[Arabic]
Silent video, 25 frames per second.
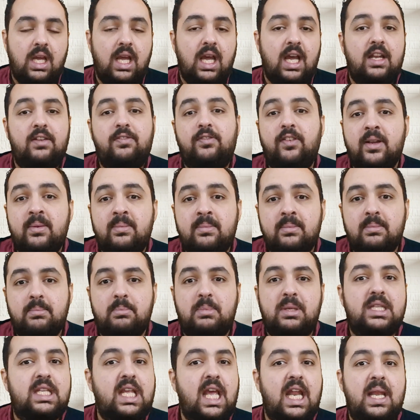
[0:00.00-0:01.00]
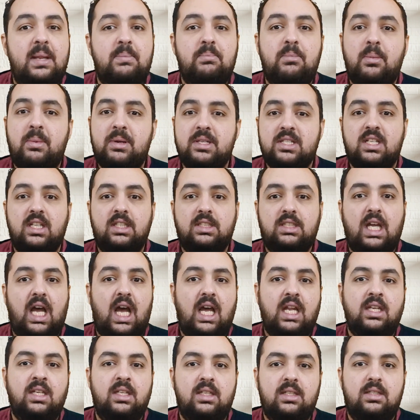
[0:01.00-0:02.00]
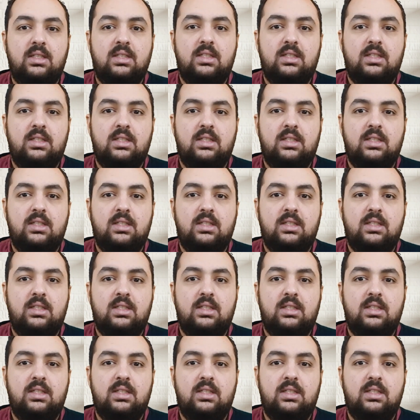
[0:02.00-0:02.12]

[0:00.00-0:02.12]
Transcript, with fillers: الفيلم بيتكلم ببساطه عن